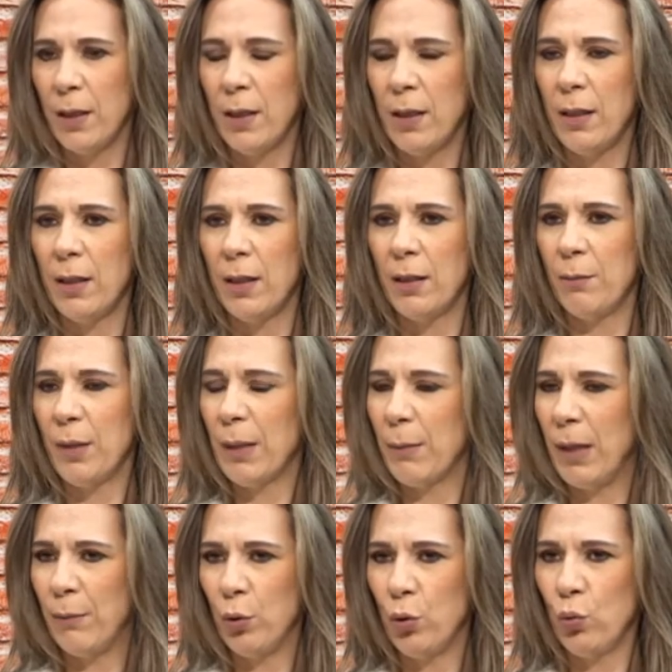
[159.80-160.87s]
لل مثل
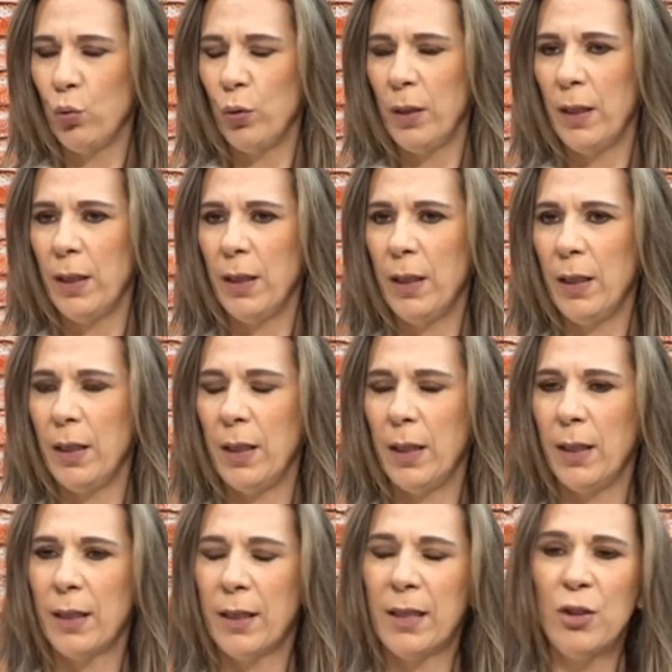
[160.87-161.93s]
ما عم بتقولي
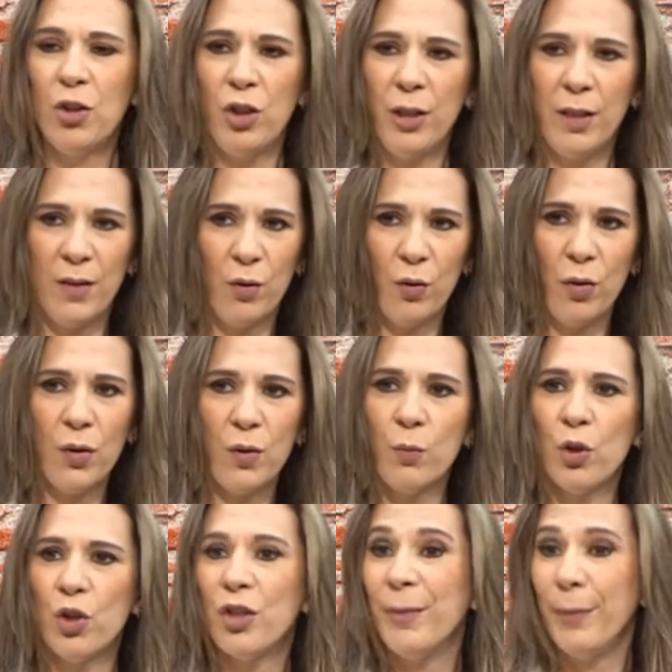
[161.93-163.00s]
لكل شيء
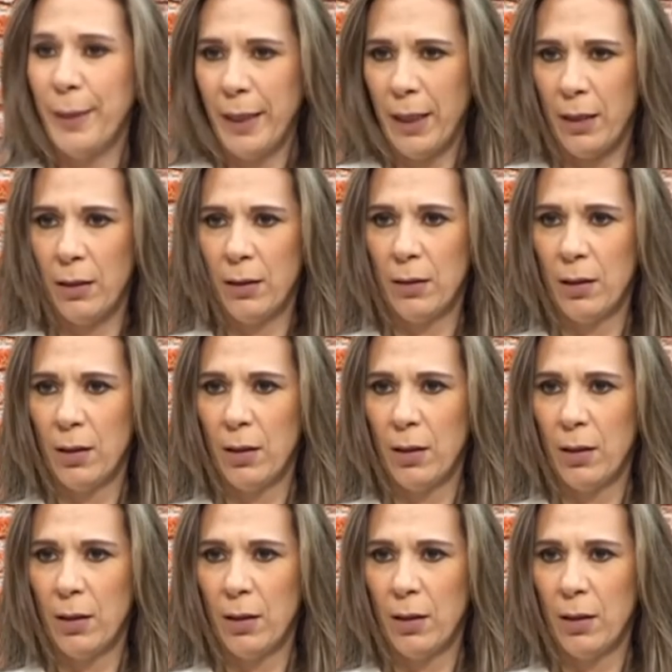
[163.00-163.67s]
اسمه اجتماعي